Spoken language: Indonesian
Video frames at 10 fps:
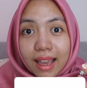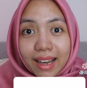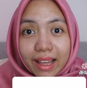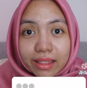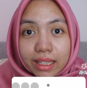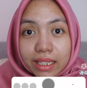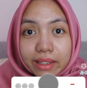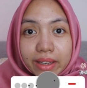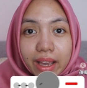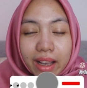Heliatek
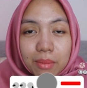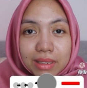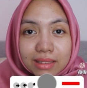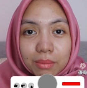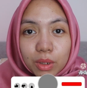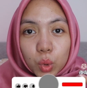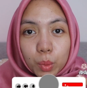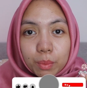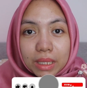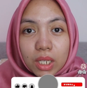ini dia nggak bisa
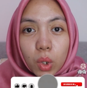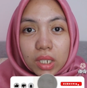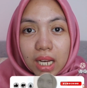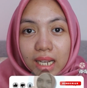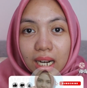menutupi noda